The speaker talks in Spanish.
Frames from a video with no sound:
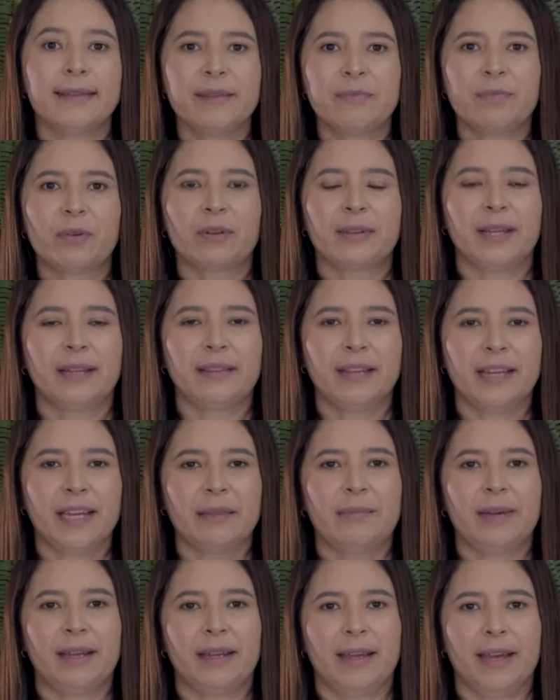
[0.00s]
importante que
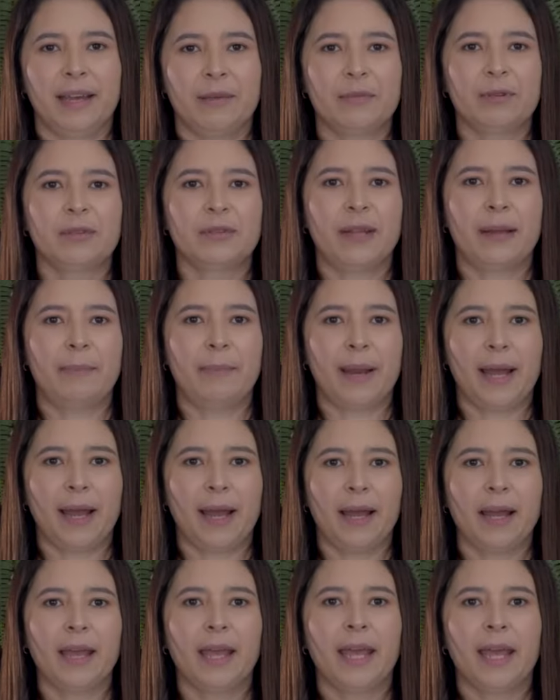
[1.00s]
manejemos la
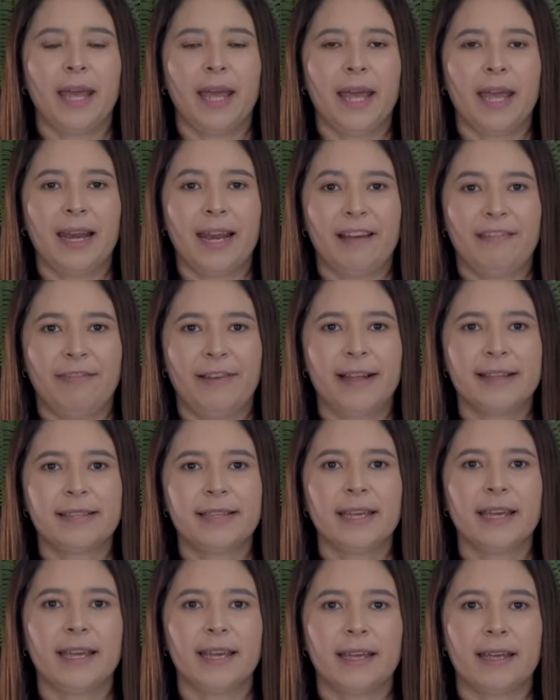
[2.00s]
plaga en la
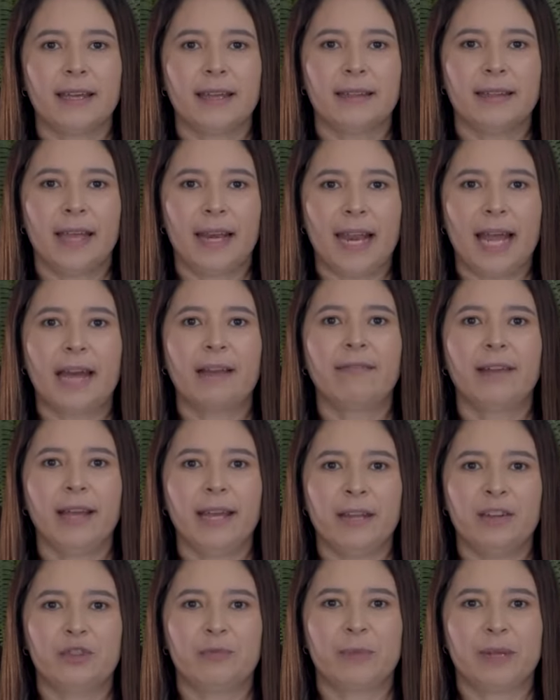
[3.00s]
fase de larva
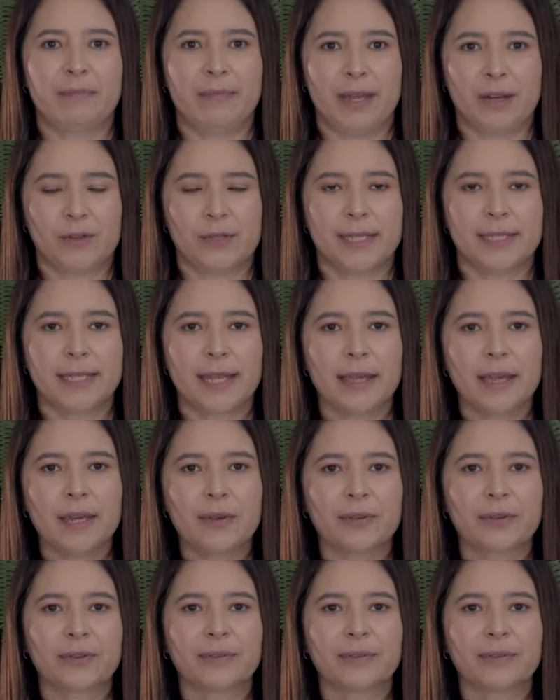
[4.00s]
en los primeros estadios